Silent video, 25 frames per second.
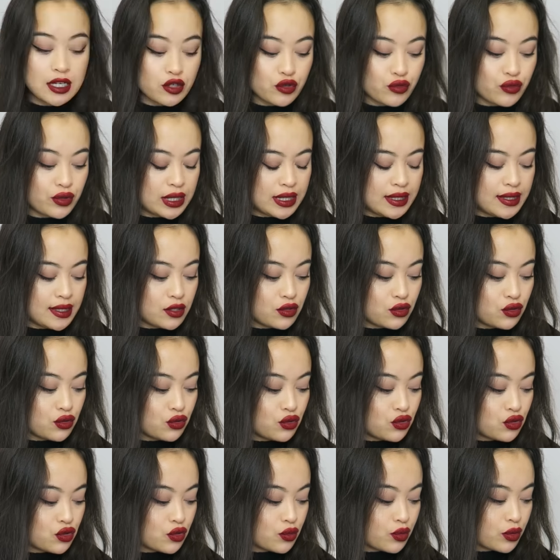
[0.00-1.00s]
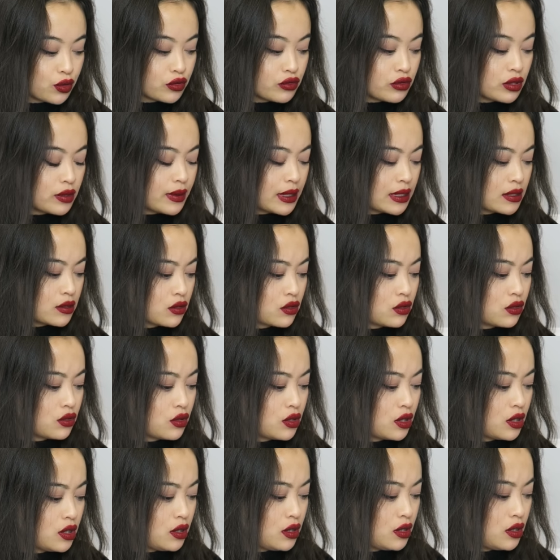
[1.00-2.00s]
Ça je suis déçue de ce produit parce que
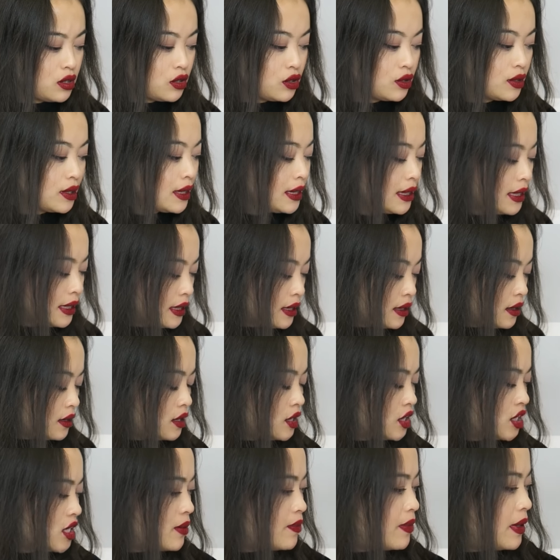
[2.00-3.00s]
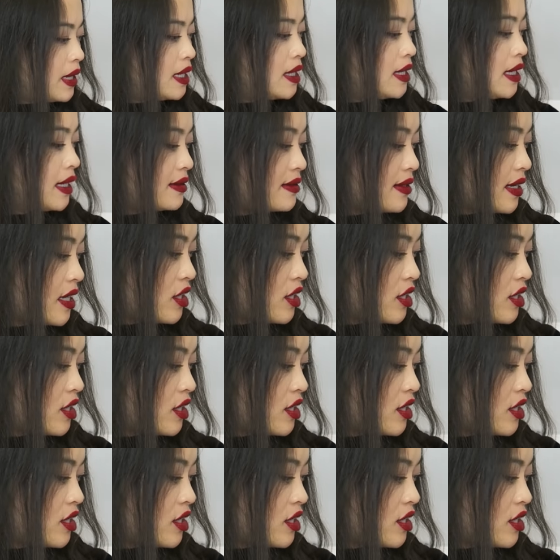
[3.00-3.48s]
euh, je sais pas la